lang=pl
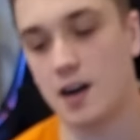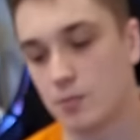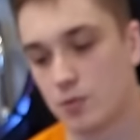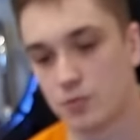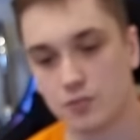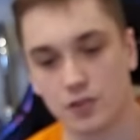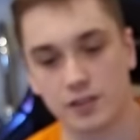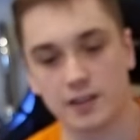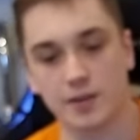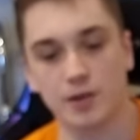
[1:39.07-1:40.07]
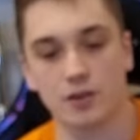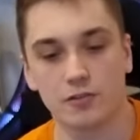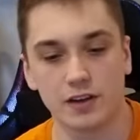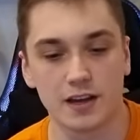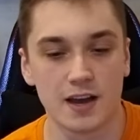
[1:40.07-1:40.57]
albo mój fotel
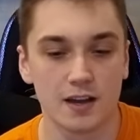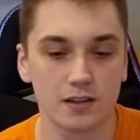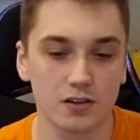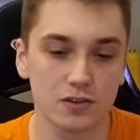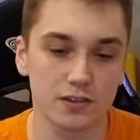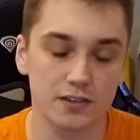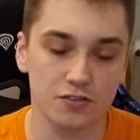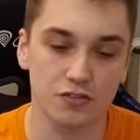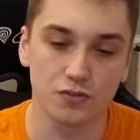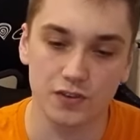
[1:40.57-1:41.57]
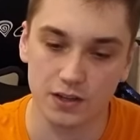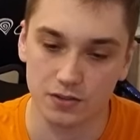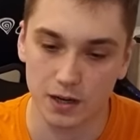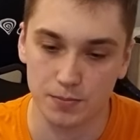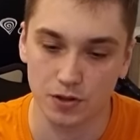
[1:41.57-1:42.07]
gamingowy, tylko jest to żarówka,
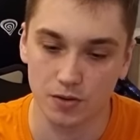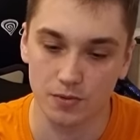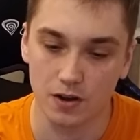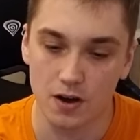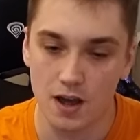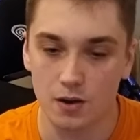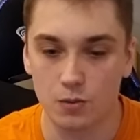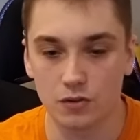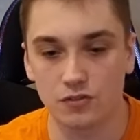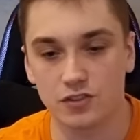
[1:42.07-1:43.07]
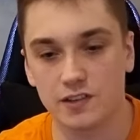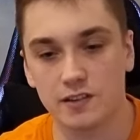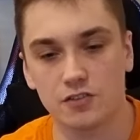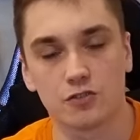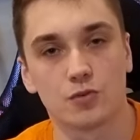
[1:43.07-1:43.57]
która podobno łączy się z
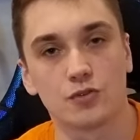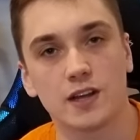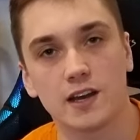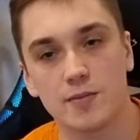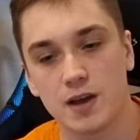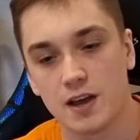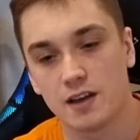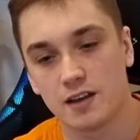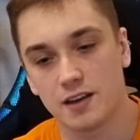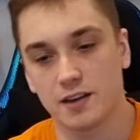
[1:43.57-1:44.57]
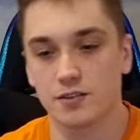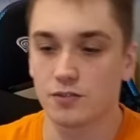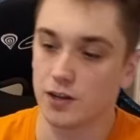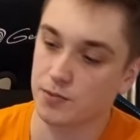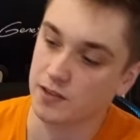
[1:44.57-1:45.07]
naszym routerem. E, jest
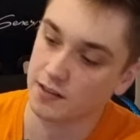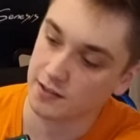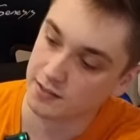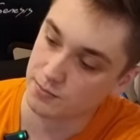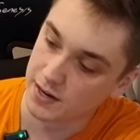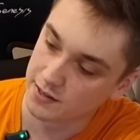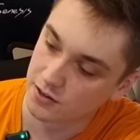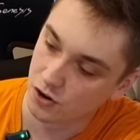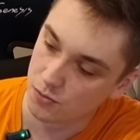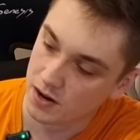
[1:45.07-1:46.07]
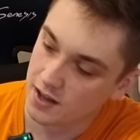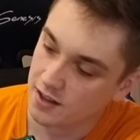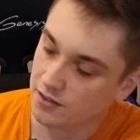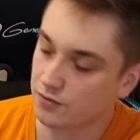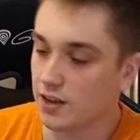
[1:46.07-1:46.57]
tu napisane Smart Home,
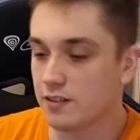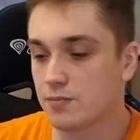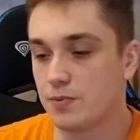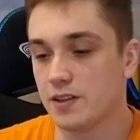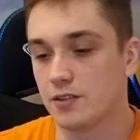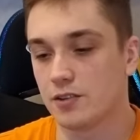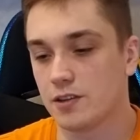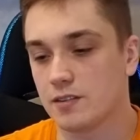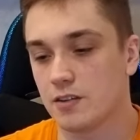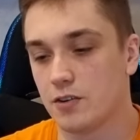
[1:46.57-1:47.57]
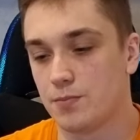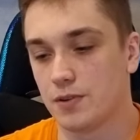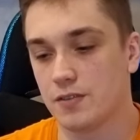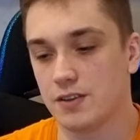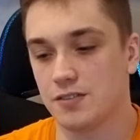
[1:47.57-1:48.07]
więc będę to testował,
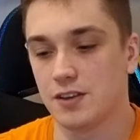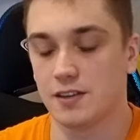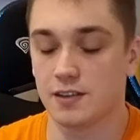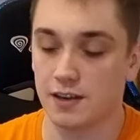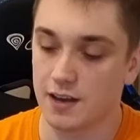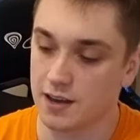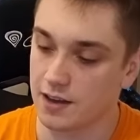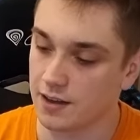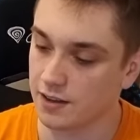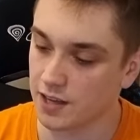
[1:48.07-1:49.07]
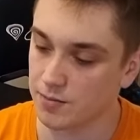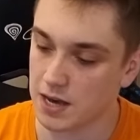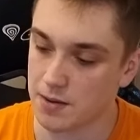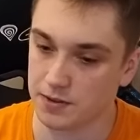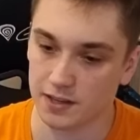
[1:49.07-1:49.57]
ponieważ nigdy e, nie
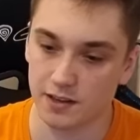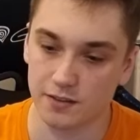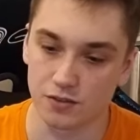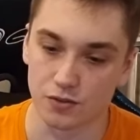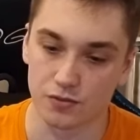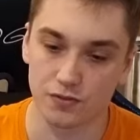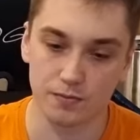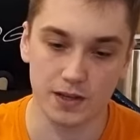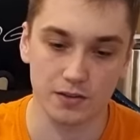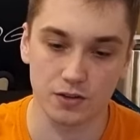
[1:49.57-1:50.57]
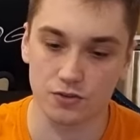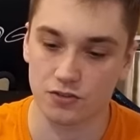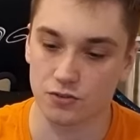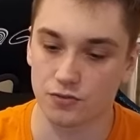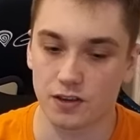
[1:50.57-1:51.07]
miałem takich cudów. Miałem tylko
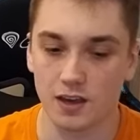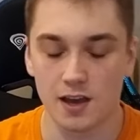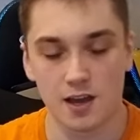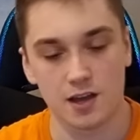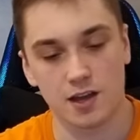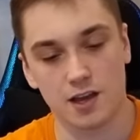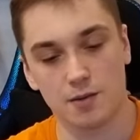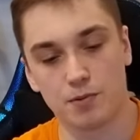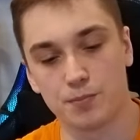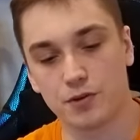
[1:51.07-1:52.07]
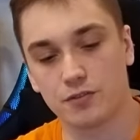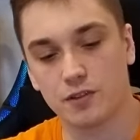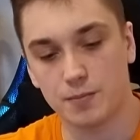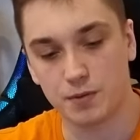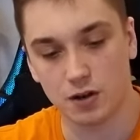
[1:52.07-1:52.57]
żarówki e, po prostu
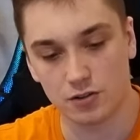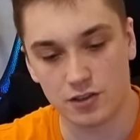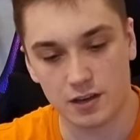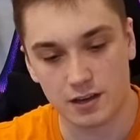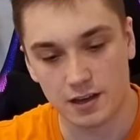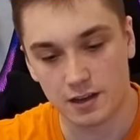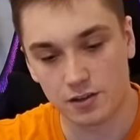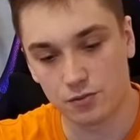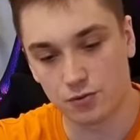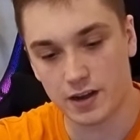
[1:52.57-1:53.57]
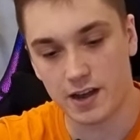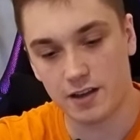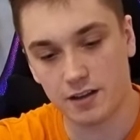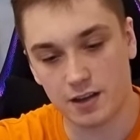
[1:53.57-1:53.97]
na pilocik, które